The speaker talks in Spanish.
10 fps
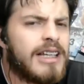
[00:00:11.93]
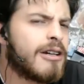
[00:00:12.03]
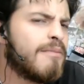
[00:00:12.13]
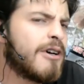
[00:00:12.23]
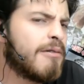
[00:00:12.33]
Es
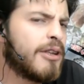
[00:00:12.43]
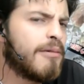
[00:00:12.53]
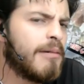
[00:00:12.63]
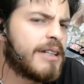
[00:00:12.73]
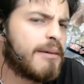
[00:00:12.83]
como cuando
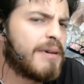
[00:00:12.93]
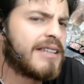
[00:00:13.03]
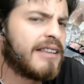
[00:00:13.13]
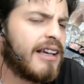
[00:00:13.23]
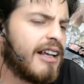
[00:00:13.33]
vuelves a
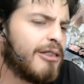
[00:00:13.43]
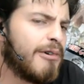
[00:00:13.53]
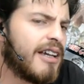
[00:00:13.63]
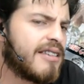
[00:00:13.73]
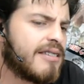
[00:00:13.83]
presentar a
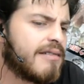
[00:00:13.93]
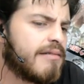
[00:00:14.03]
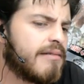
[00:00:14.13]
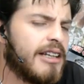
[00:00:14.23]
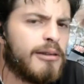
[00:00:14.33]
tu ex
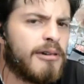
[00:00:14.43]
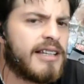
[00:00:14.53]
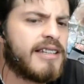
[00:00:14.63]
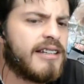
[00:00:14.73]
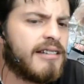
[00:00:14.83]
en tu
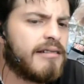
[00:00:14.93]
casa